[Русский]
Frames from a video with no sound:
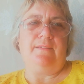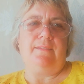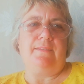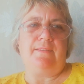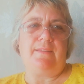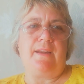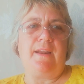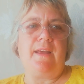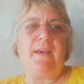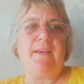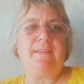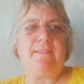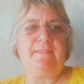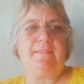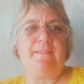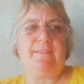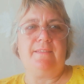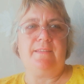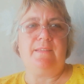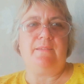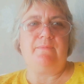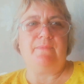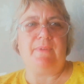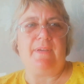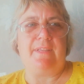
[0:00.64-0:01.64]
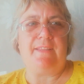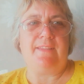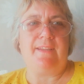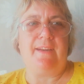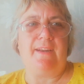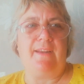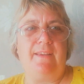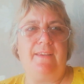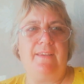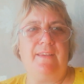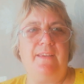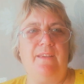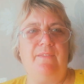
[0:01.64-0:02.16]
Здравствуйте, мои
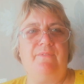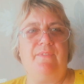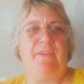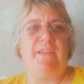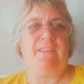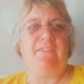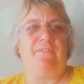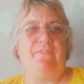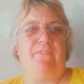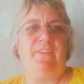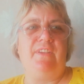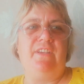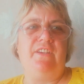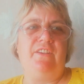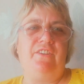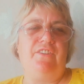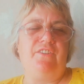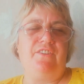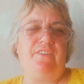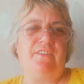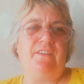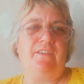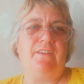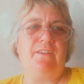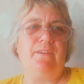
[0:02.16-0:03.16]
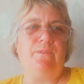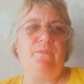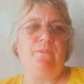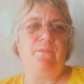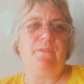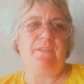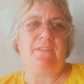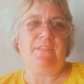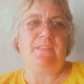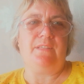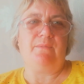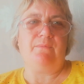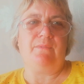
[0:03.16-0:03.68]
дорогие подписчики и
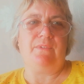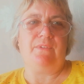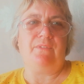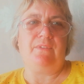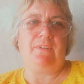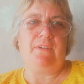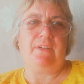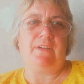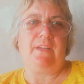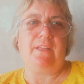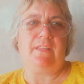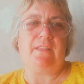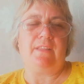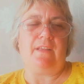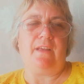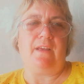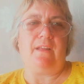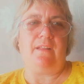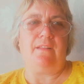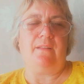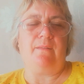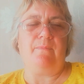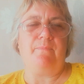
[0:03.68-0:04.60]
гости моего канала.